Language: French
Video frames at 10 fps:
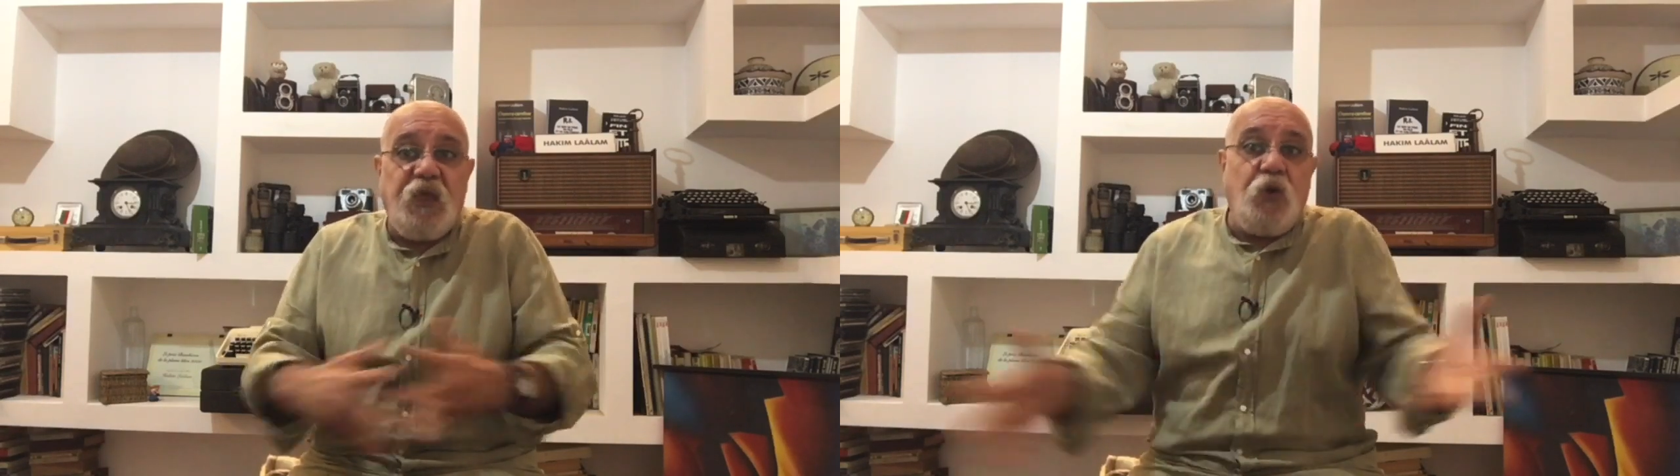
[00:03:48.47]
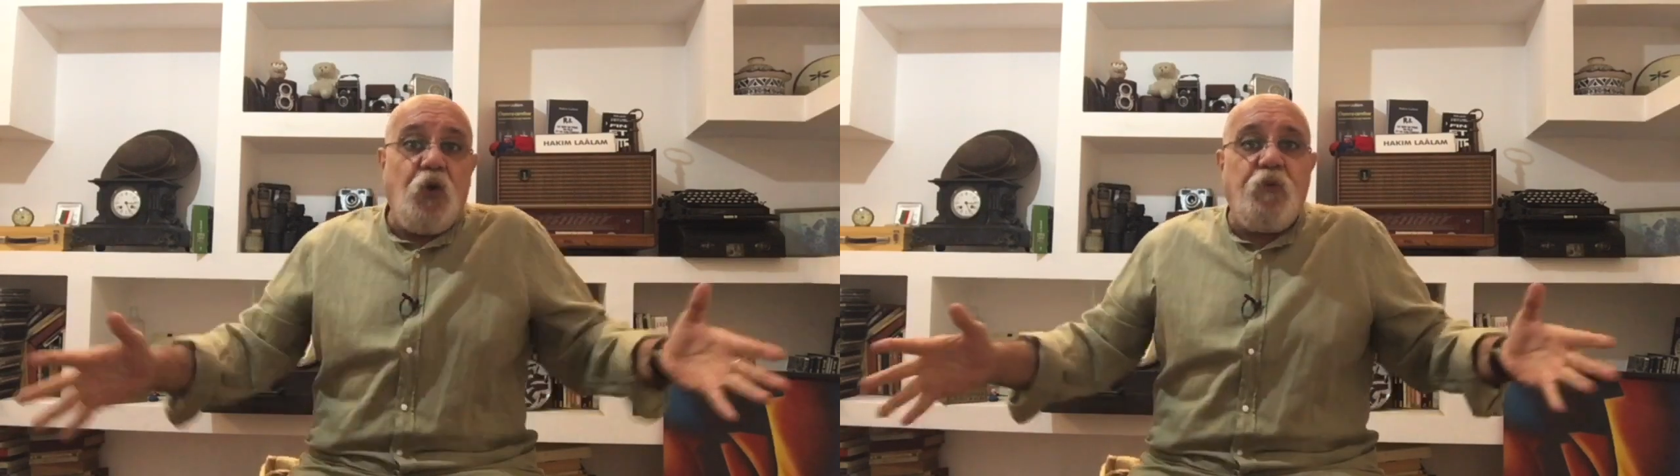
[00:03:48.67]

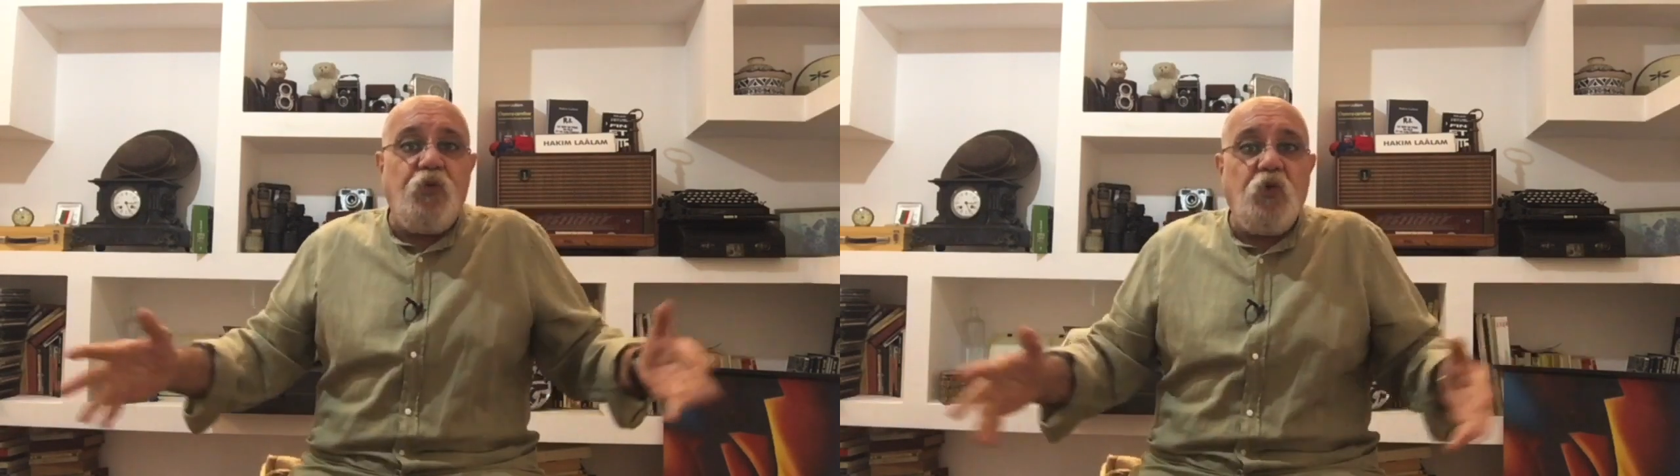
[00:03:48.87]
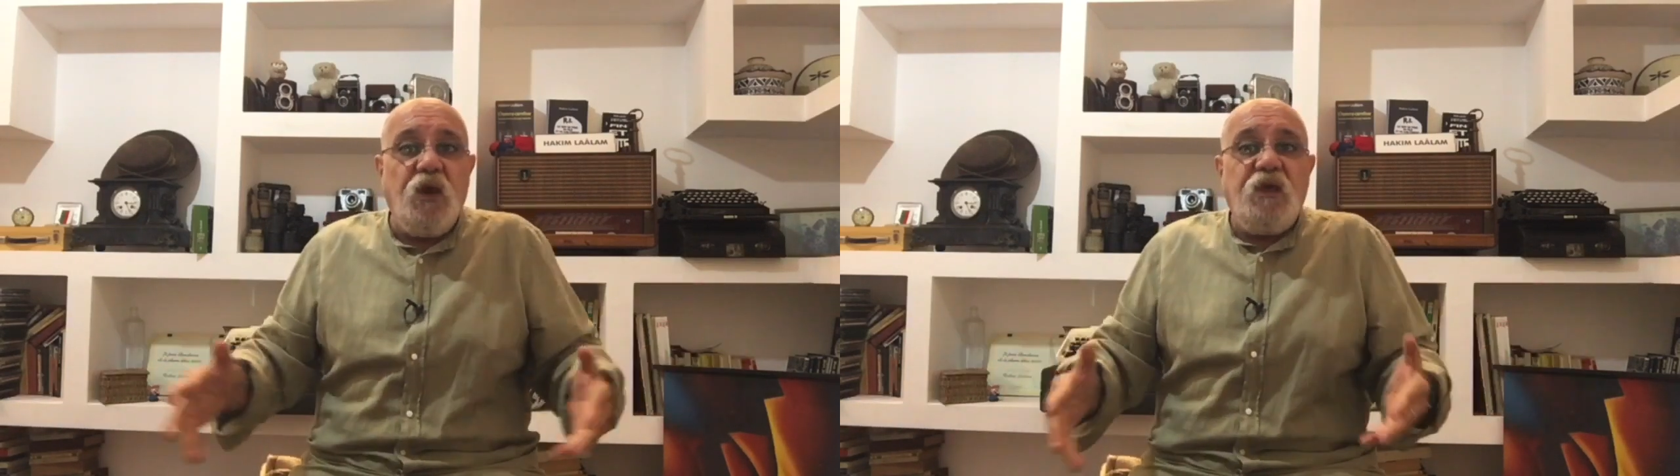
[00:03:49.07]
Et au
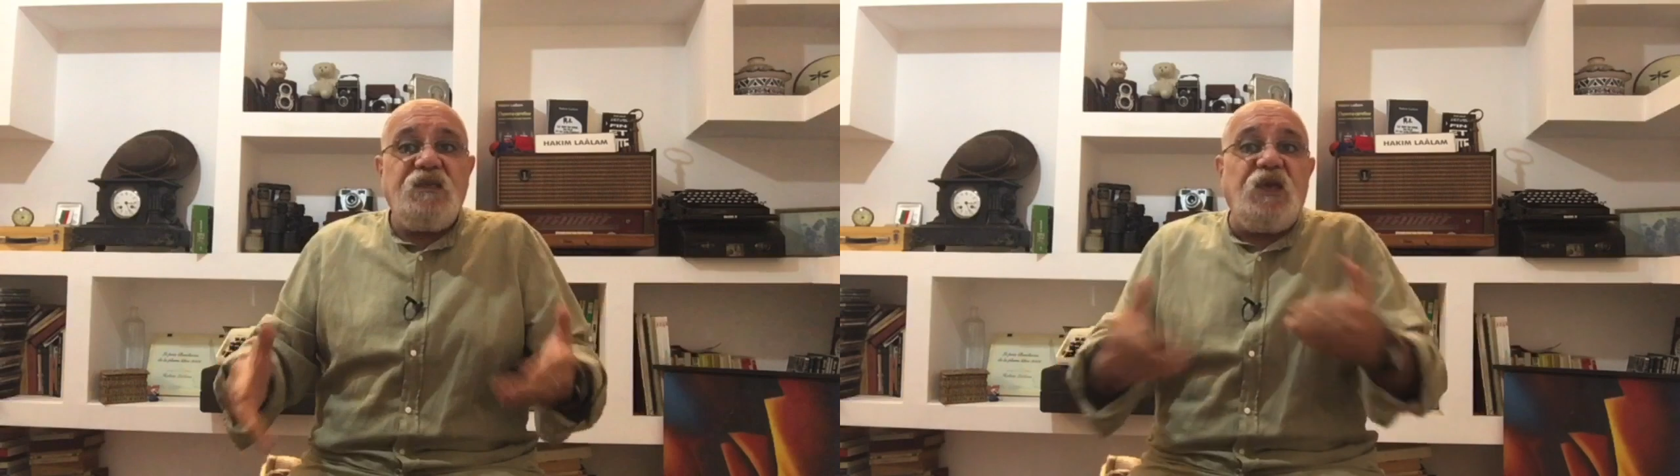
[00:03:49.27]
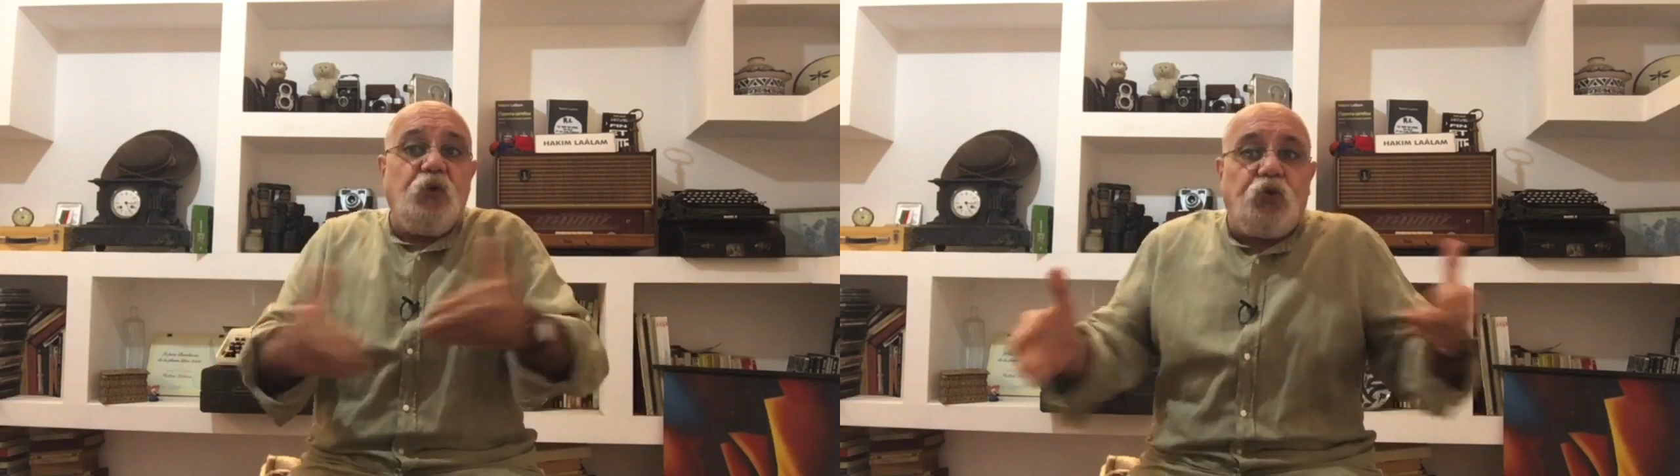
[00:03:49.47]
bout,
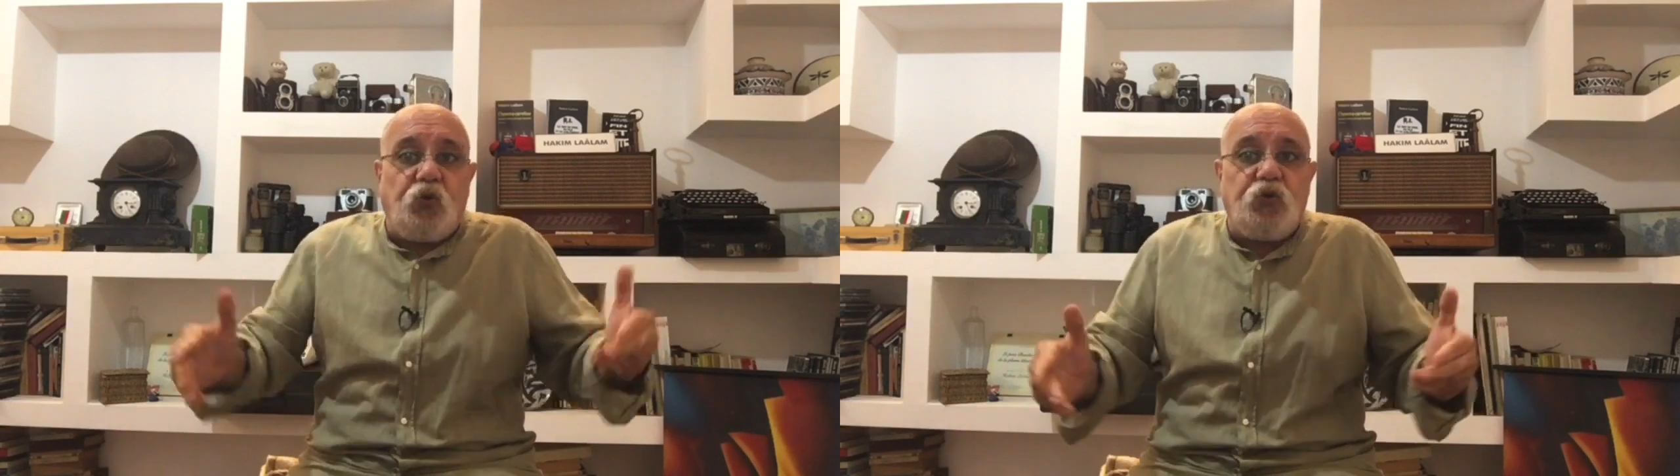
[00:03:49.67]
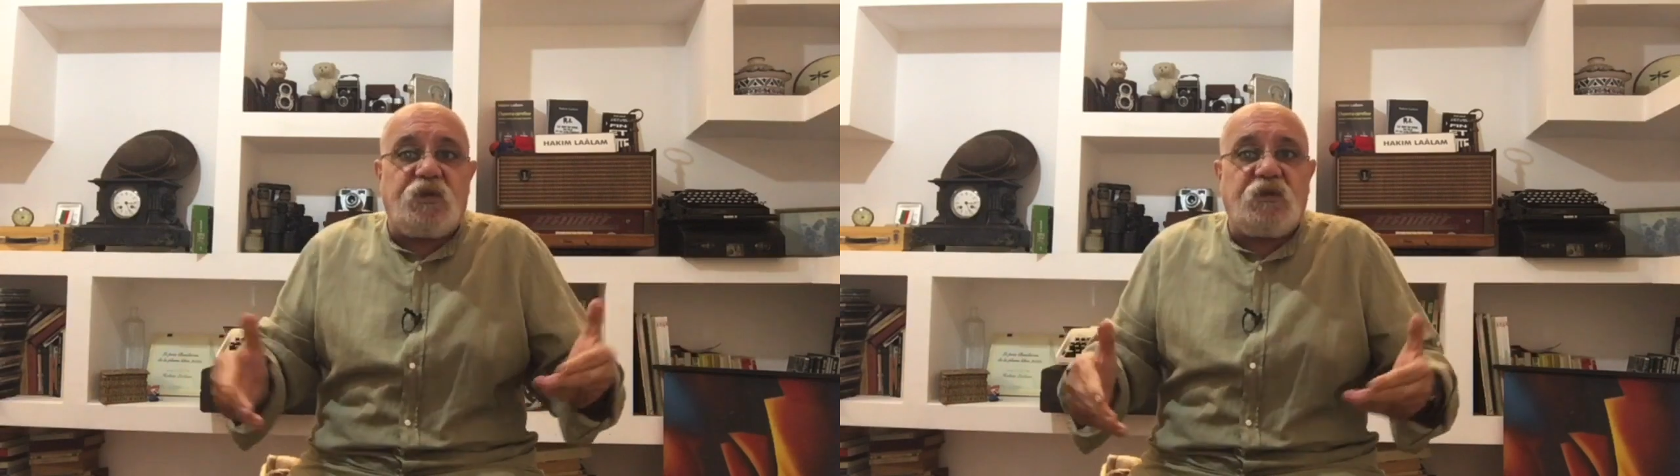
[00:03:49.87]
c'est nous
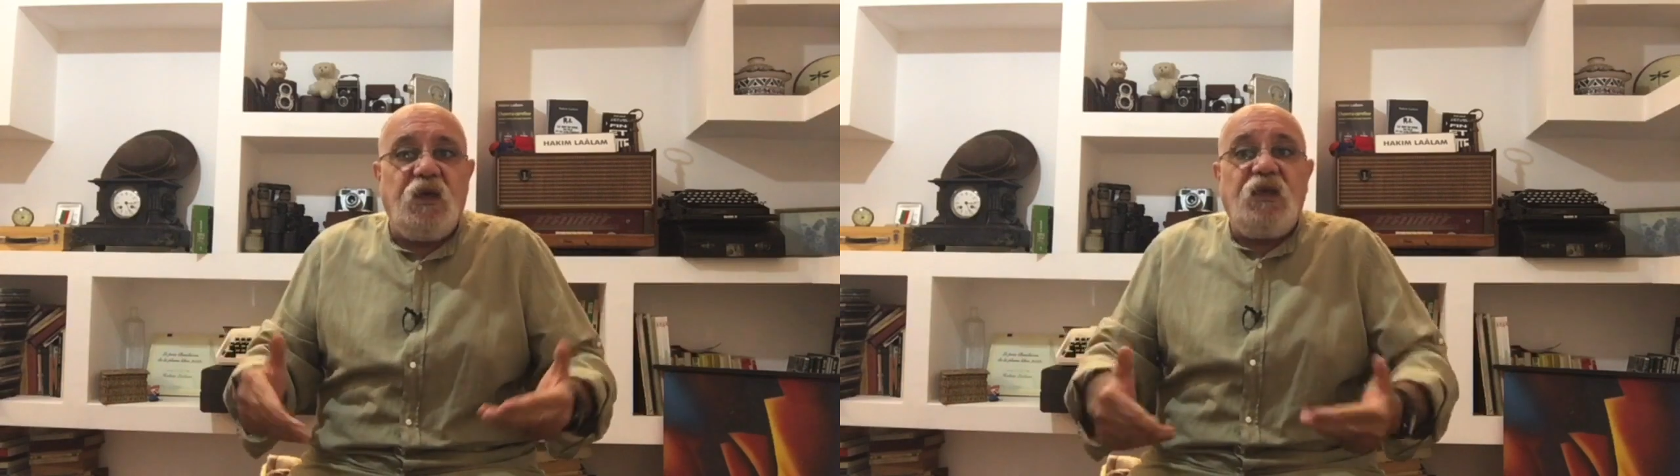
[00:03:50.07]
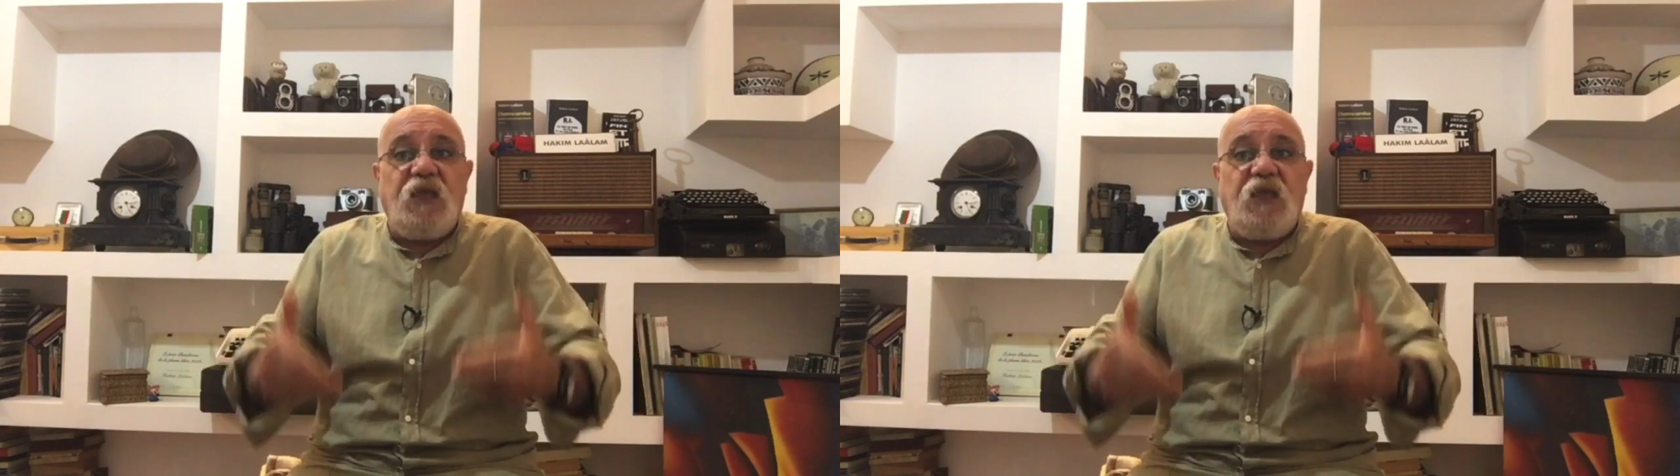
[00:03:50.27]
tous